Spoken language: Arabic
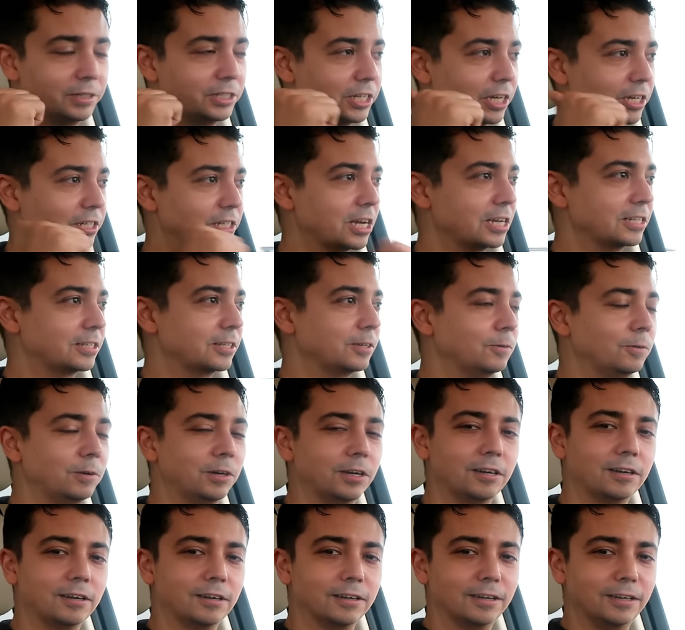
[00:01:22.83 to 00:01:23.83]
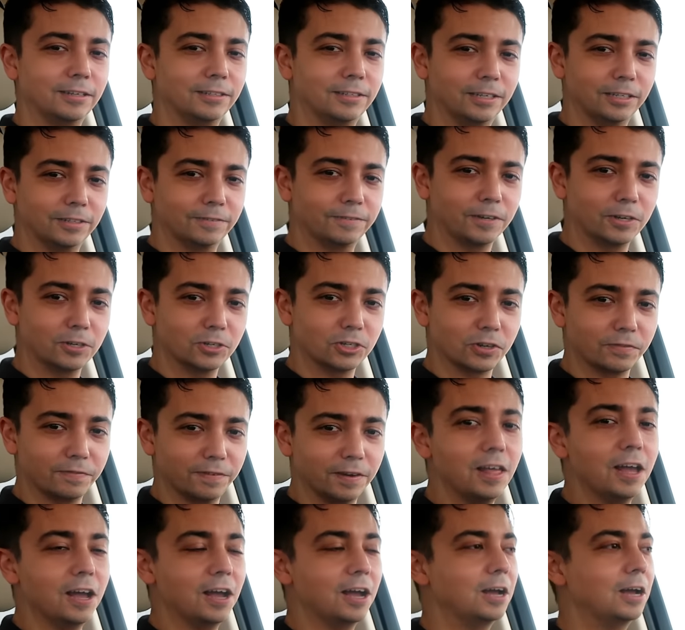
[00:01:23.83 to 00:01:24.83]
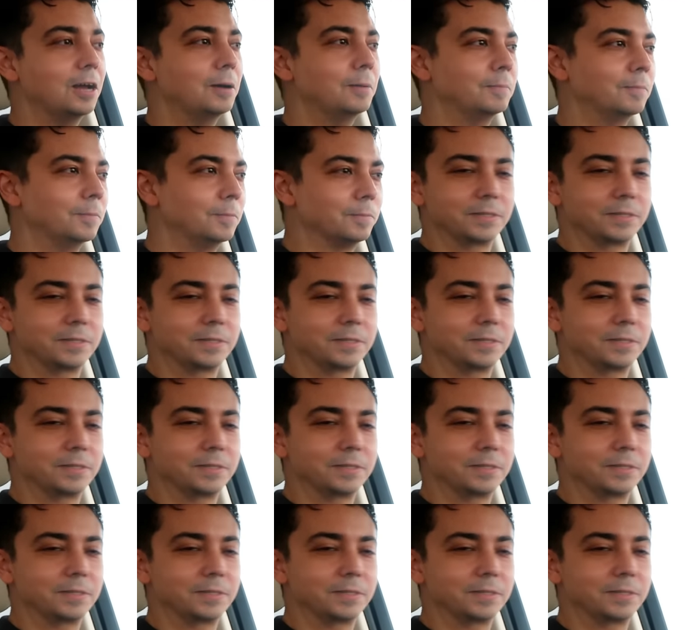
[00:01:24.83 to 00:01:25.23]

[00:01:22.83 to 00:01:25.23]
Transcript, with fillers: بالشاشات الورا قاعدين يتفرج أفلام